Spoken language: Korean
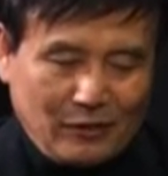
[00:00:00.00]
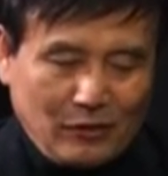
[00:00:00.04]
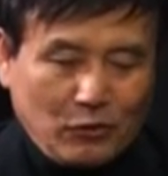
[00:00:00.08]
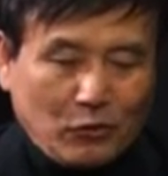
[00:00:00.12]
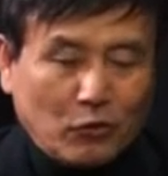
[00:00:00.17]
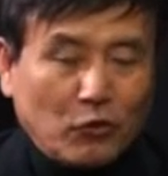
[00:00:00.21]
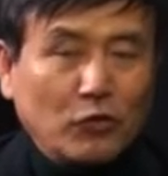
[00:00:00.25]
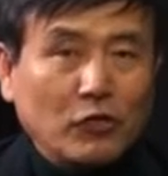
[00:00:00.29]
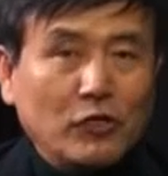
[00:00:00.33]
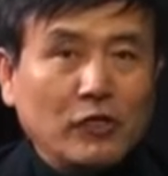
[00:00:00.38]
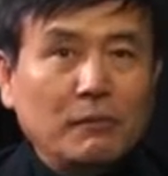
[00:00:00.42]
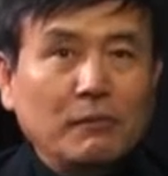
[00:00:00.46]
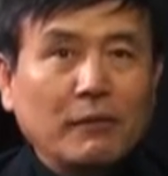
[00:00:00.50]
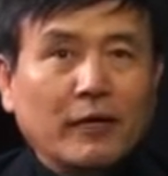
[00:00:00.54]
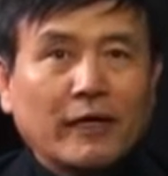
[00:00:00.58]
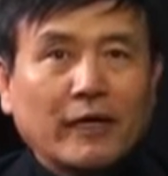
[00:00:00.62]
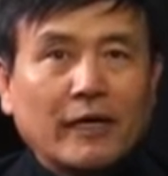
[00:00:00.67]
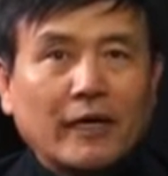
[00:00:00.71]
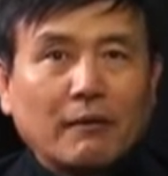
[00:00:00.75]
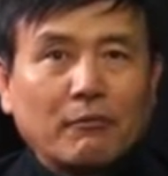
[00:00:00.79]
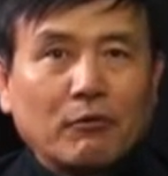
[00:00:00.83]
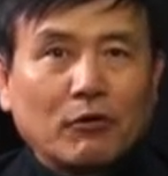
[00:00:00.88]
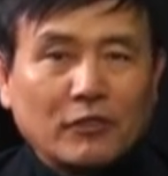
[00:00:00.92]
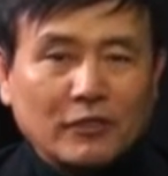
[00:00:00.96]
오늘
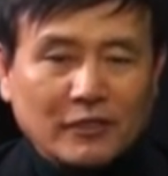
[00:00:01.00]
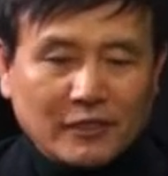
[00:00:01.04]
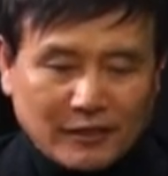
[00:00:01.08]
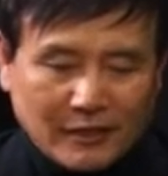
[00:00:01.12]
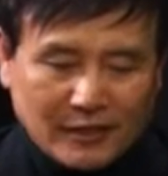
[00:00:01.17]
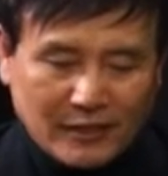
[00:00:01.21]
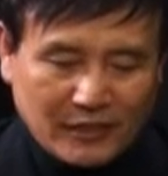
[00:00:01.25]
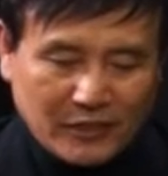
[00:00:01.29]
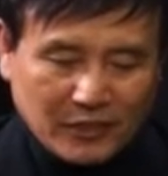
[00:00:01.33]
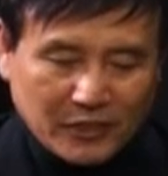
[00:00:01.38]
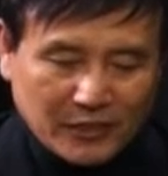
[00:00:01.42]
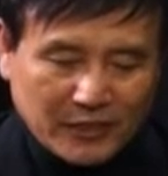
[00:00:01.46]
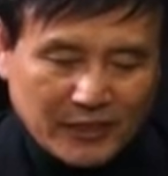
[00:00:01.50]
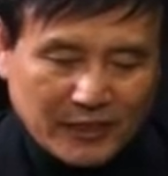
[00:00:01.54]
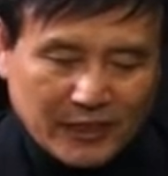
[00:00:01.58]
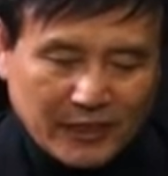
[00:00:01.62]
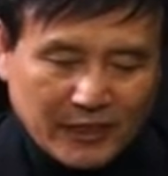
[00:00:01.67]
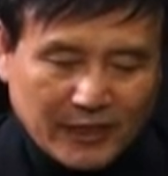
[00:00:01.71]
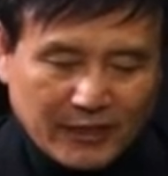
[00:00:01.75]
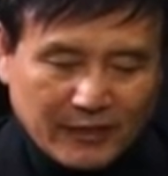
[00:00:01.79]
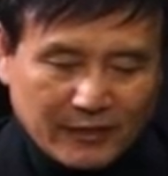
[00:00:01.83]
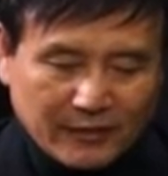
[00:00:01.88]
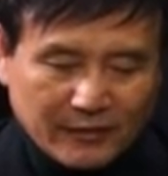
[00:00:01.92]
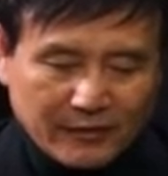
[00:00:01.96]
명의가 본 기적
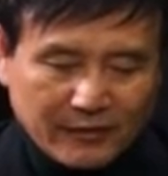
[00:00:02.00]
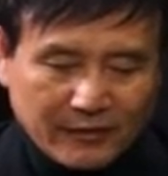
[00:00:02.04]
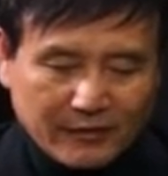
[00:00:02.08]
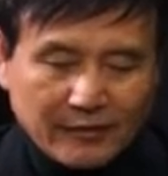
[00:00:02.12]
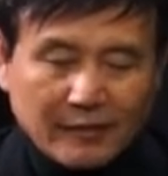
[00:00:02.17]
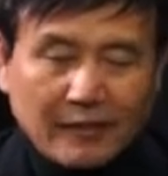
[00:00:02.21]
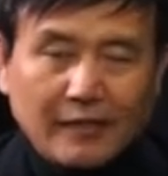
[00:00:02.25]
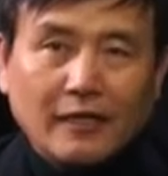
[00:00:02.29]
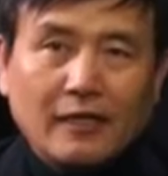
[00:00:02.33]
시간에는